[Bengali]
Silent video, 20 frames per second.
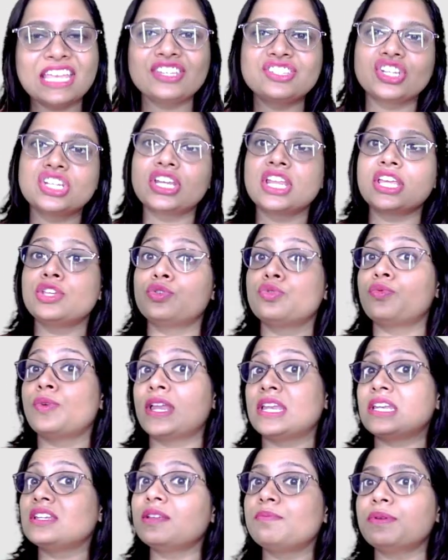যেটা
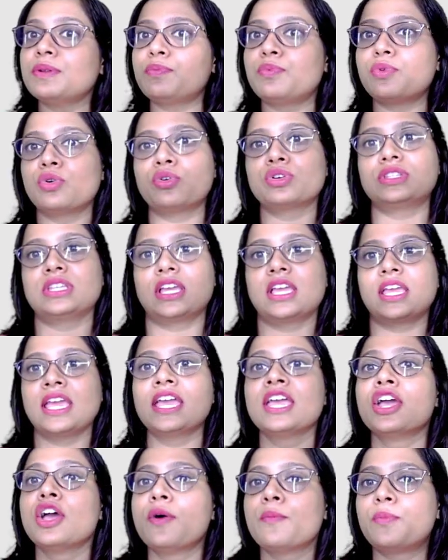ইউএনডিপির পক্ষ থেকে
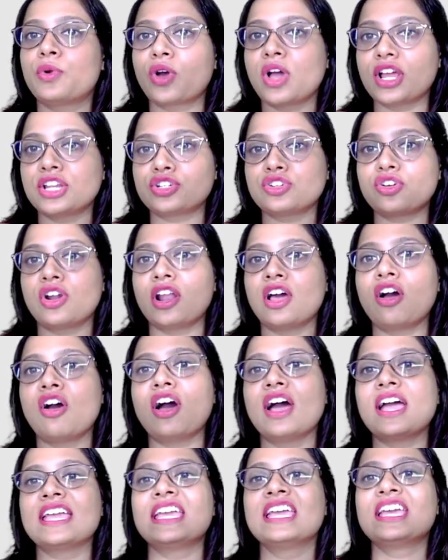প্রকাশ করা
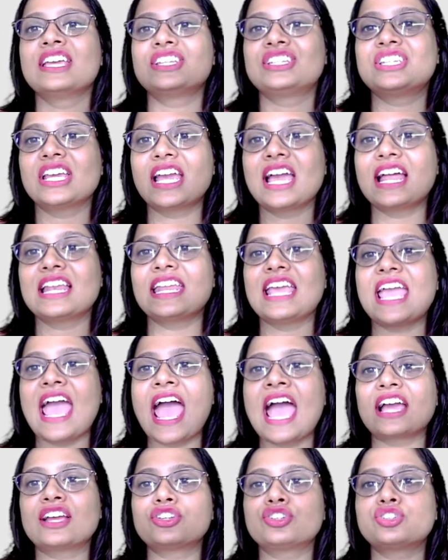হয় সে যেখানে
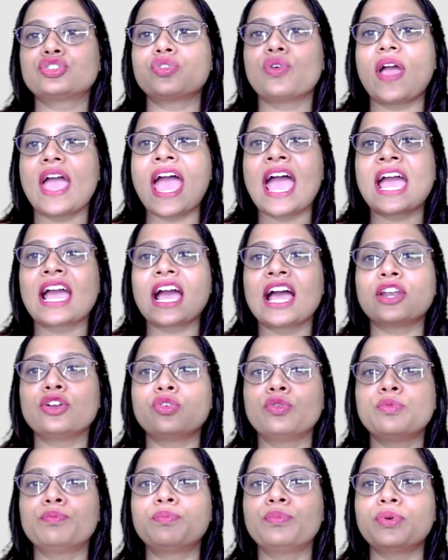একশো
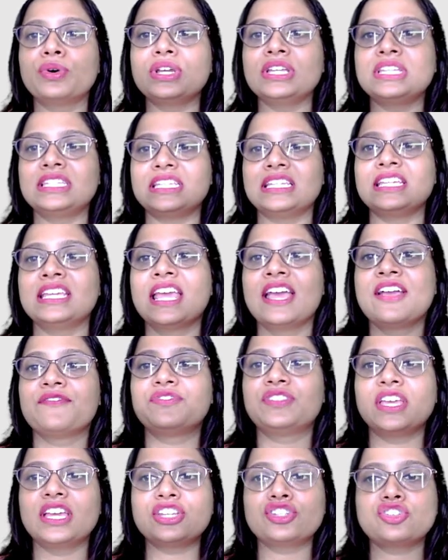একানব্বইটি
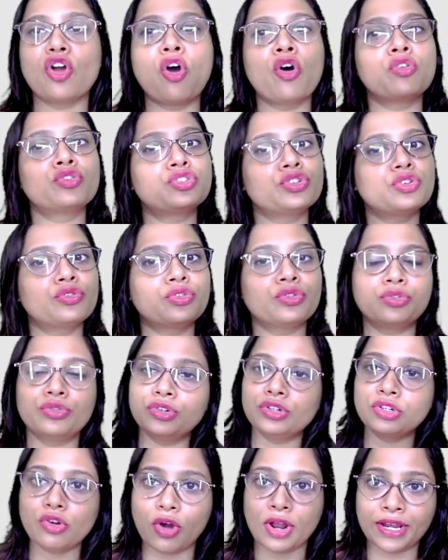দেশ অংশগ্রহণ
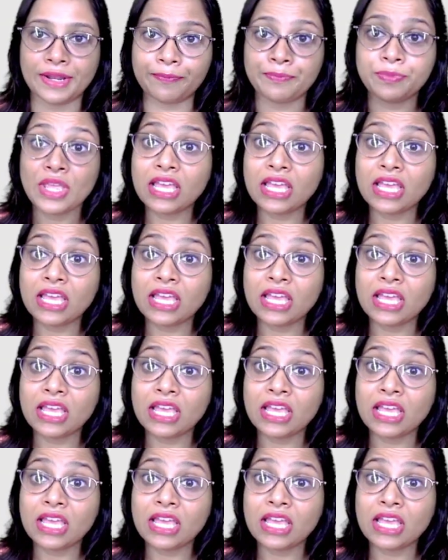করে